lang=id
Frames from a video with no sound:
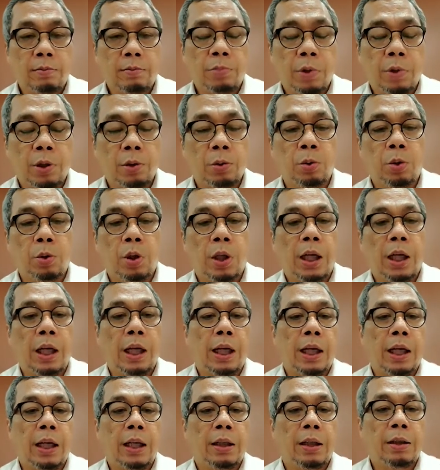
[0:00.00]

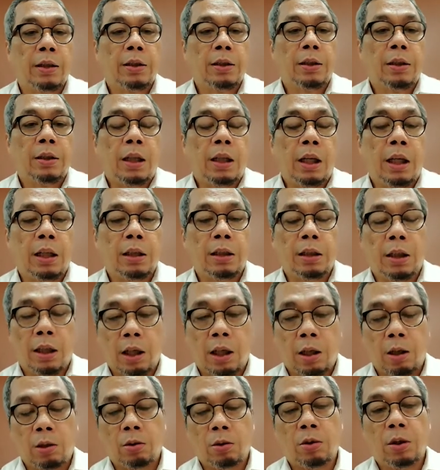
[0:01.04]
pengguna
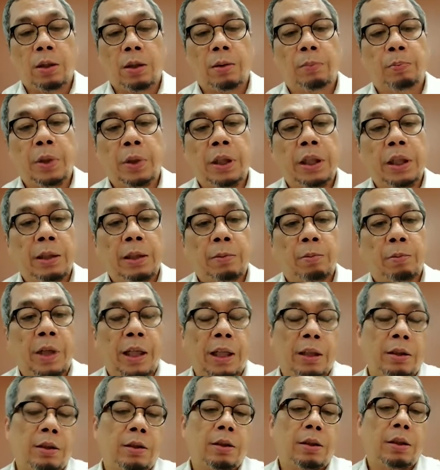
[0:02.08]
atau uh,
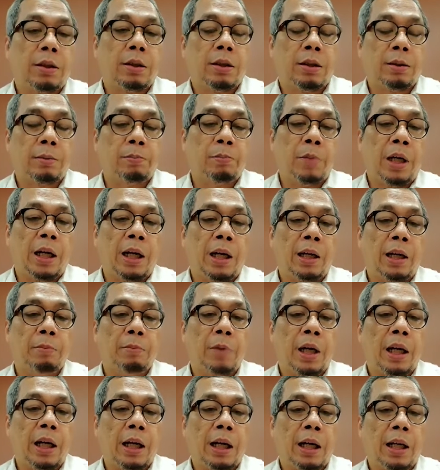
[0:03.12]
penikmat uh,
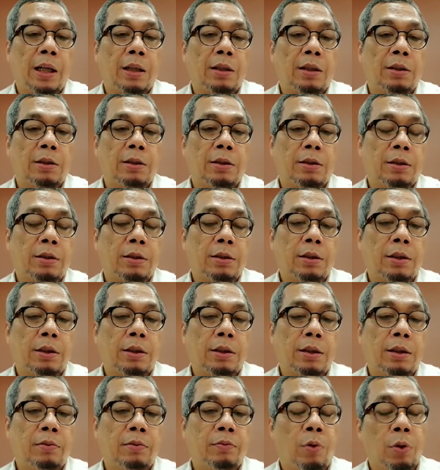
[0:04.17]
bahan bakar
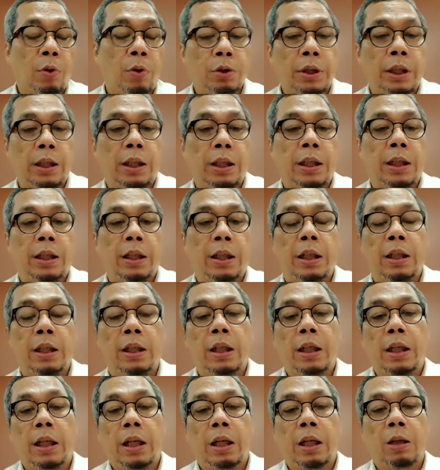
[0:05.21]
uh, fosil ini
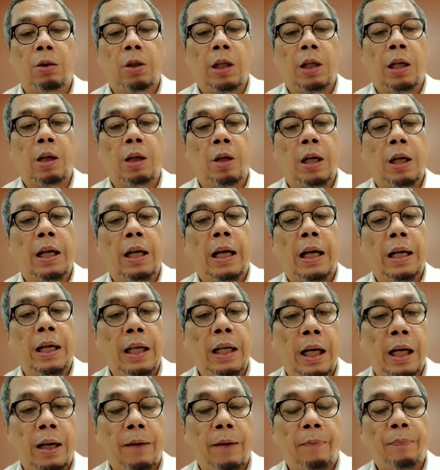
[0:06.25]
adalah orang-orang
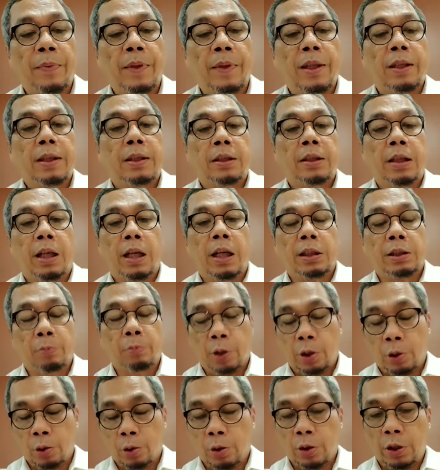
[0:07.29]
kaya yang
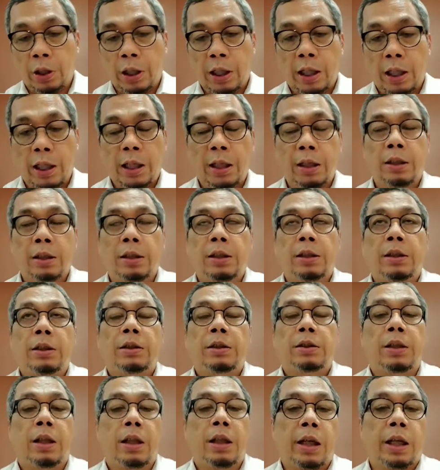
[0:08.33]
sebetulnya
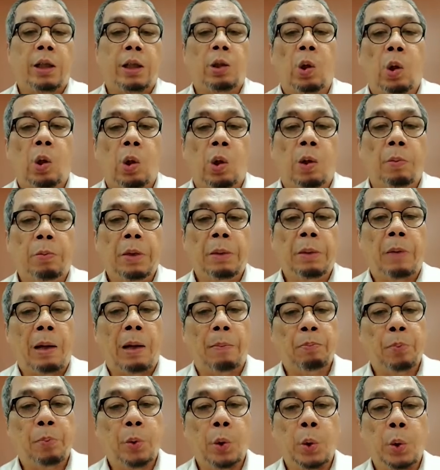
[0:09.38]
secara ekonomi
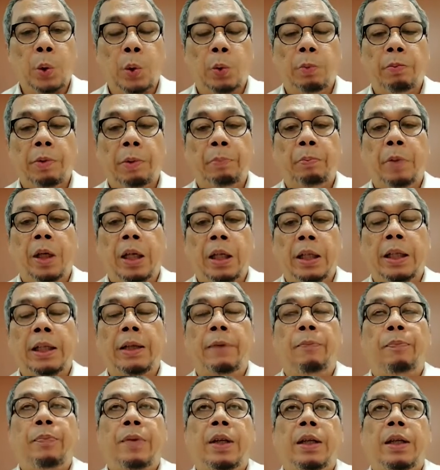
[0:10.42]
mampu membeli